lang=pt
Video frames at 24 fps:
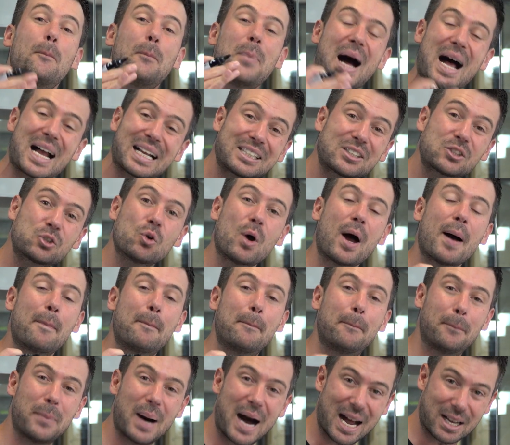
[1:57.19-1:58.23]
passo a
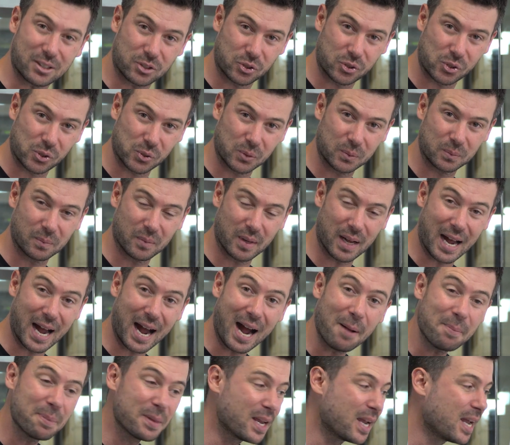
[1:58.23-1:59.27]
passo,
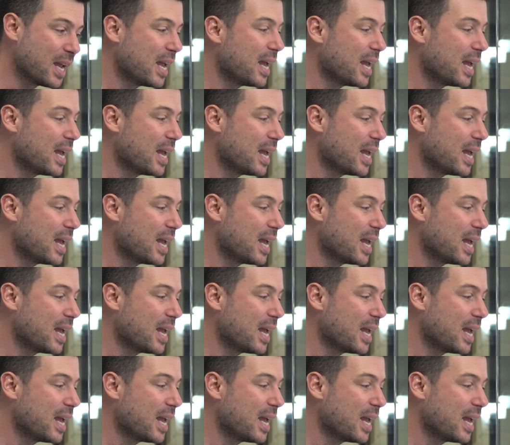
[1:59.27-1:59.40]
tá?